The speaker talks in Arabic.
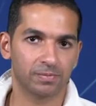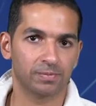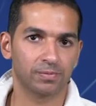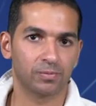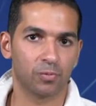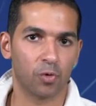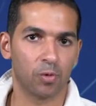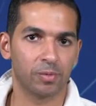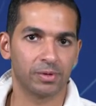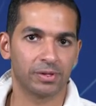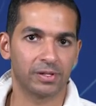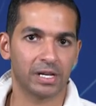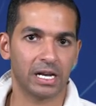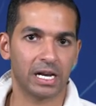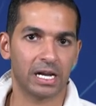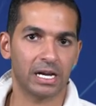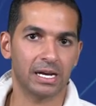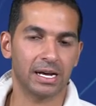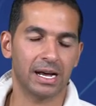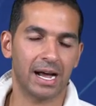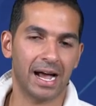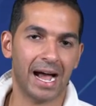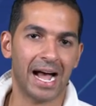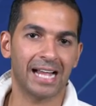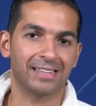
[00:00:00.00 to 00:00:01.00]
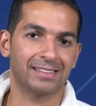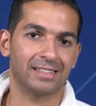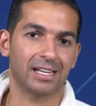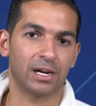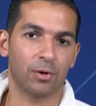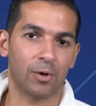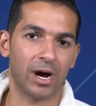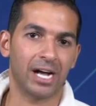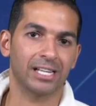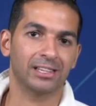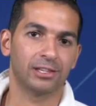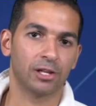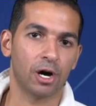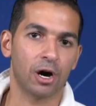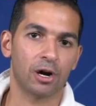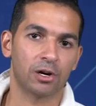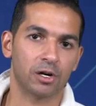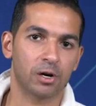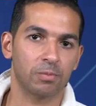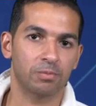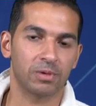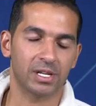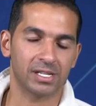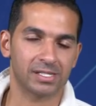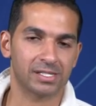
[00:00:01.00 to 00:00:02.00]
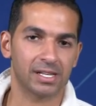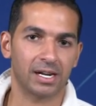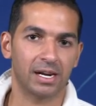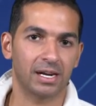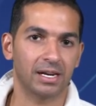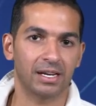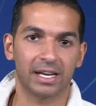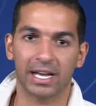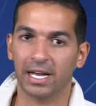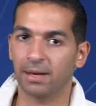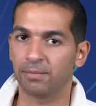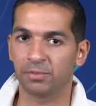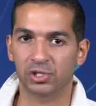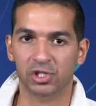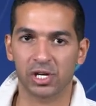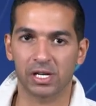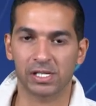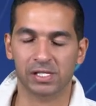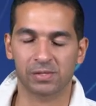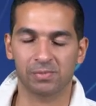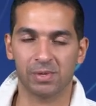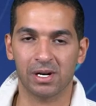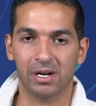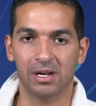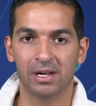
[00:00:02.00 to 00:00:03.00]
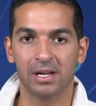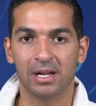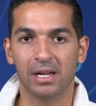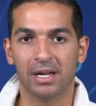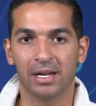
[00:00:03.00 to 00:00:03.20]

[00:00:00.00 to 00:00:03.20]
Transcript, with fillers: وبالتالي حتى لو حد قرب لي السنه اللي جايه مش ازمه